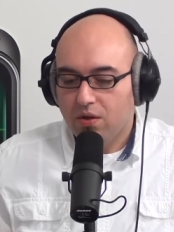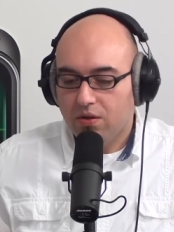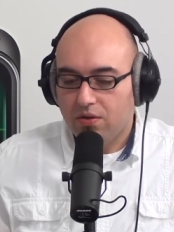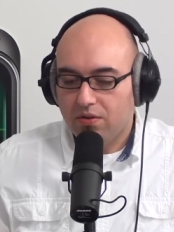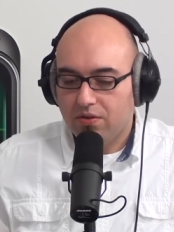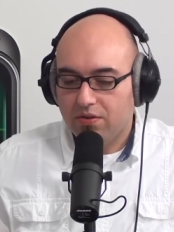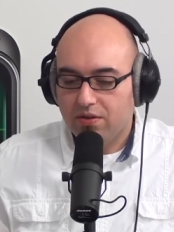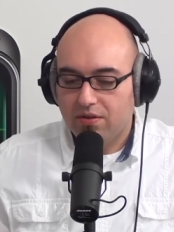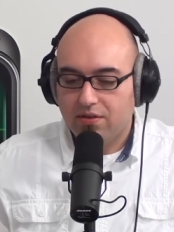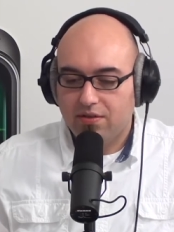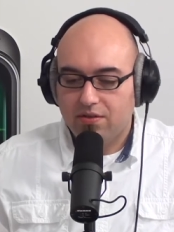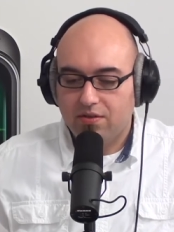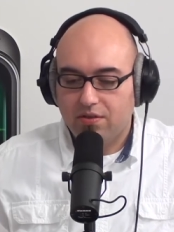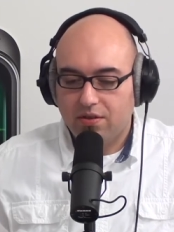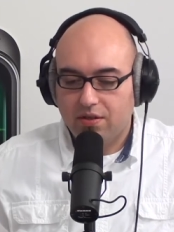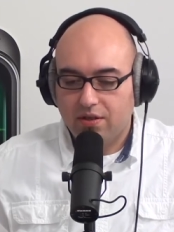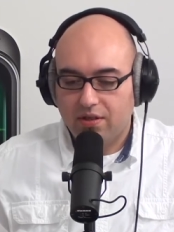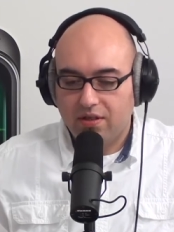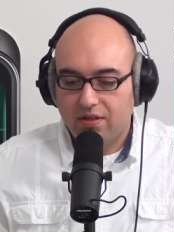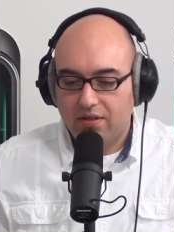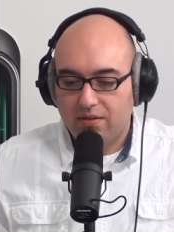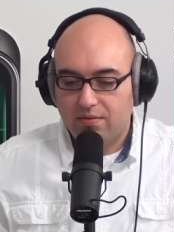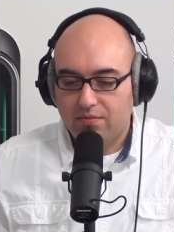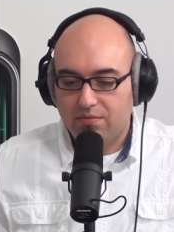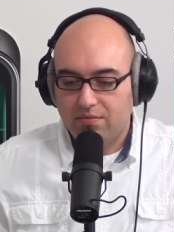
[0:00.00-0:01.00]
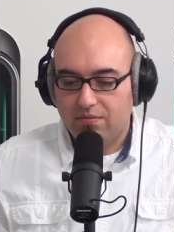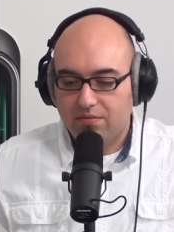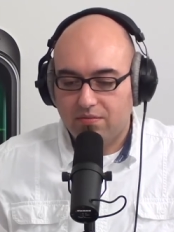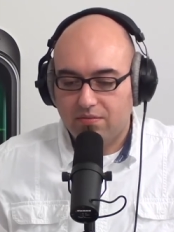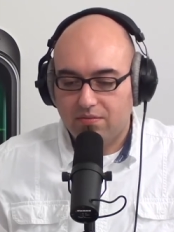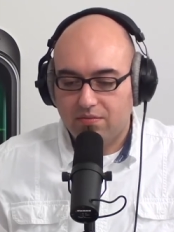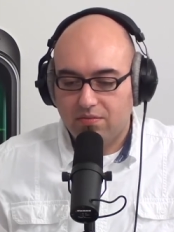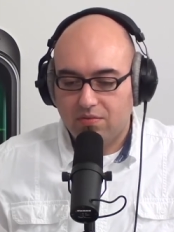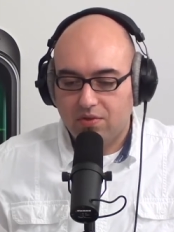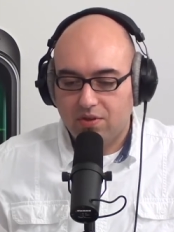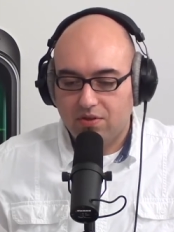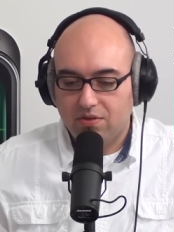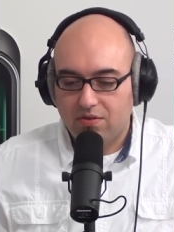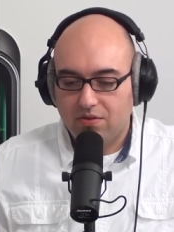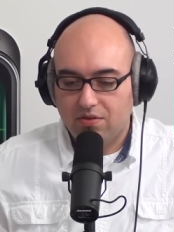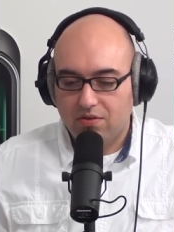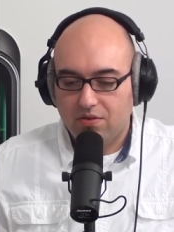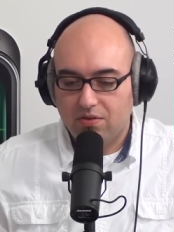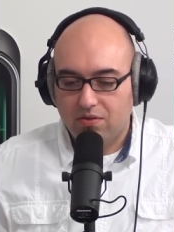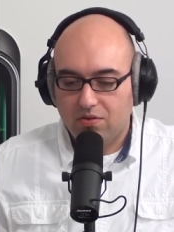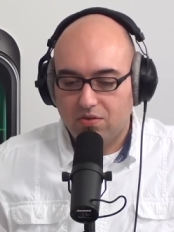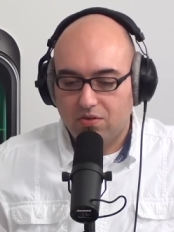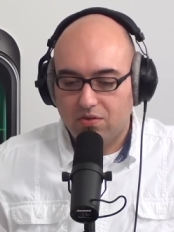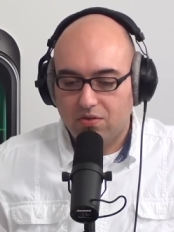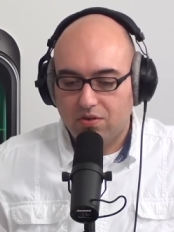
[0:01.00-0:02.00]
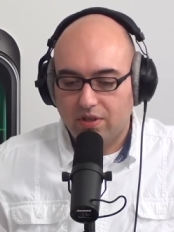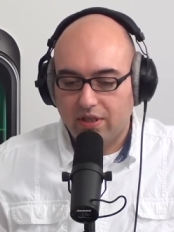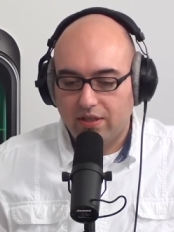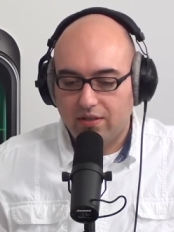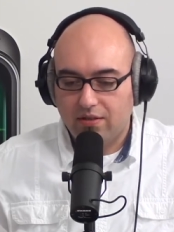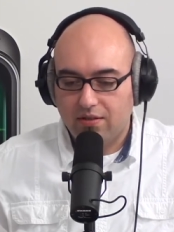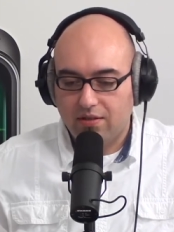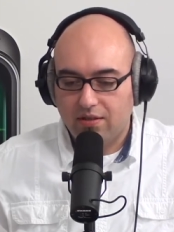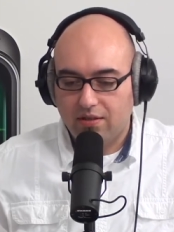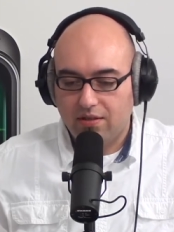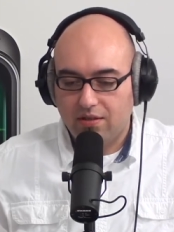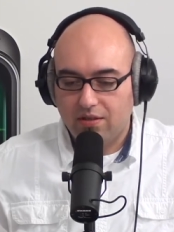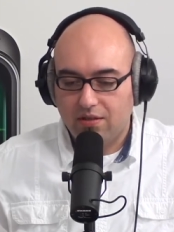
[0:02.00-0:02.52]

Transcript: Und ähm, das, das ist halt die,